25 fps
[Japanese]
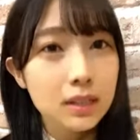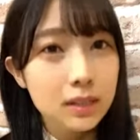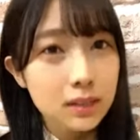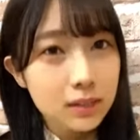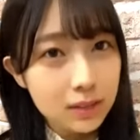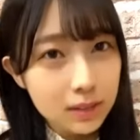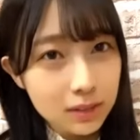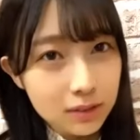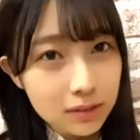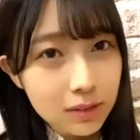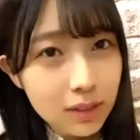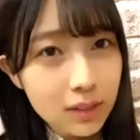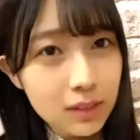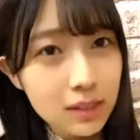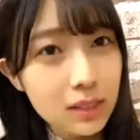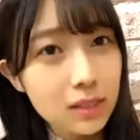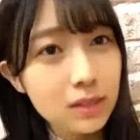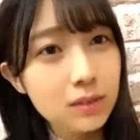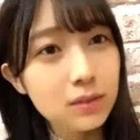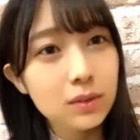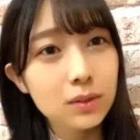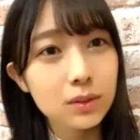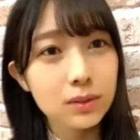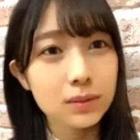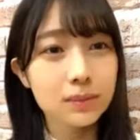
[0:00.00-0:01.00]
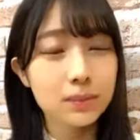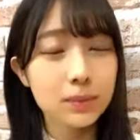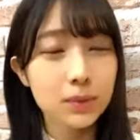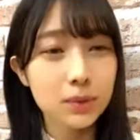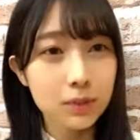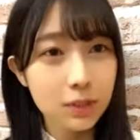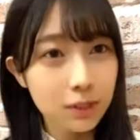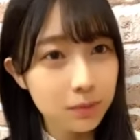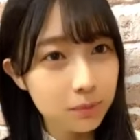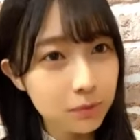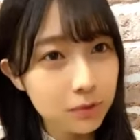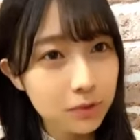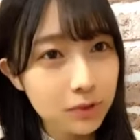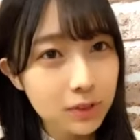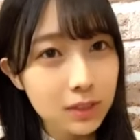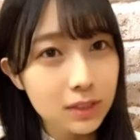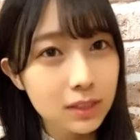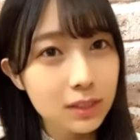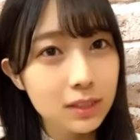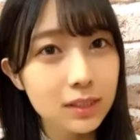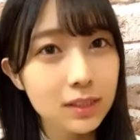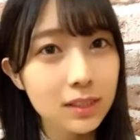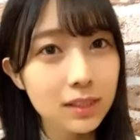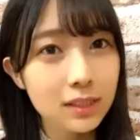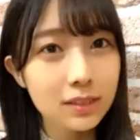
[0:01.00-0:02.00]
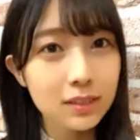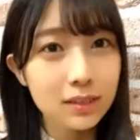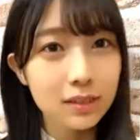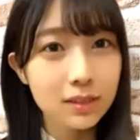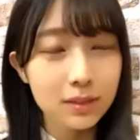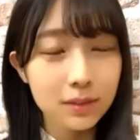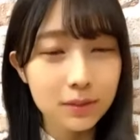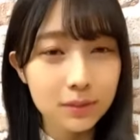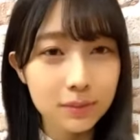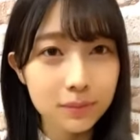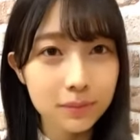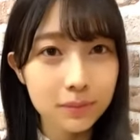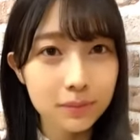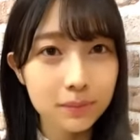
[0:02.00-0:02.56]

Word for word: してくださるととても嬉しいです